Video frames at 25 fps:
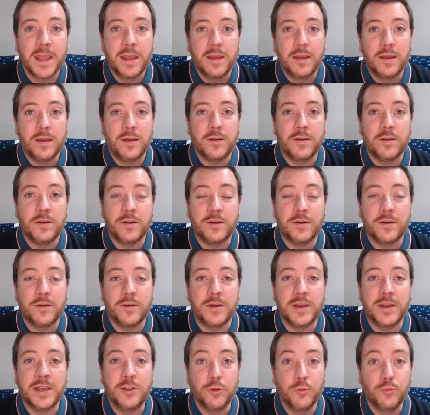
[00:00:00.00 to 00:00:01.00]

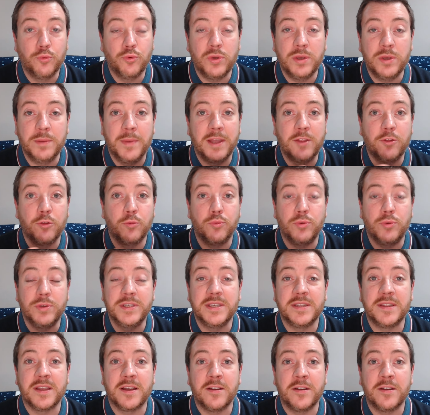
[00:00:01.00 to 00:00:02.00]
Euh, et depuis, bah depuis
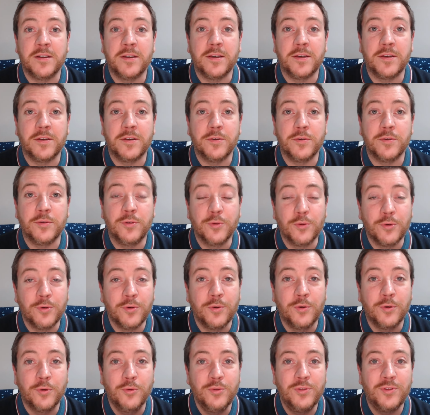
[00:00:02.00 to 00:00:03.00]
c'est euh, une
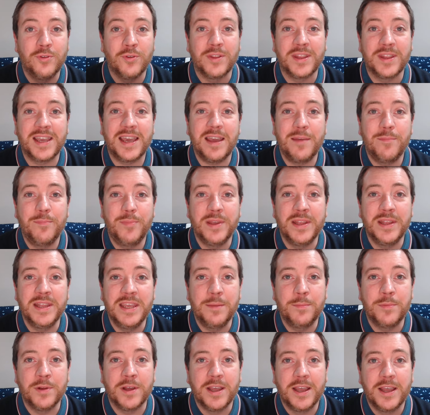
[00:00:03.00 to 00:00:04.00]
longue route très
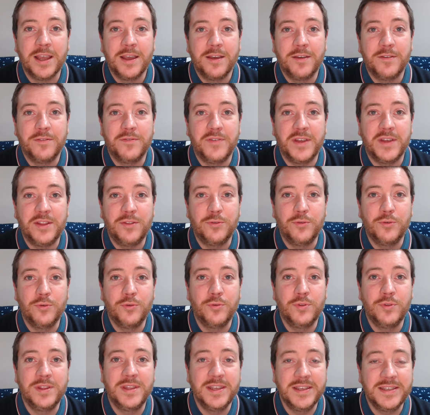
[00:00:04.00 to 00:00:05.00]
pénible, faite
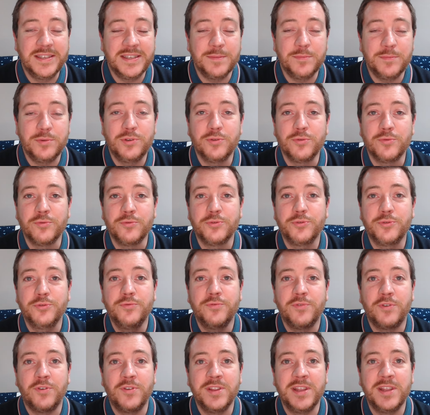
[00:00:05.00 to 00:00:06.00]
de déceptions
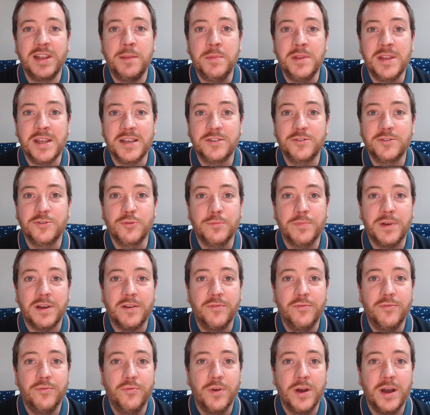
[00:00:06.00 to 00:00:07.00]
souvent, d'éliminations
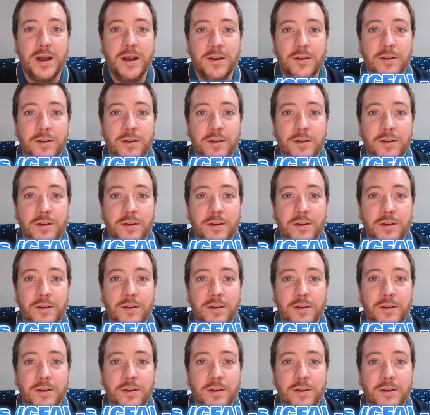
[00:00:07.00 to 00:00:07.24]
parfois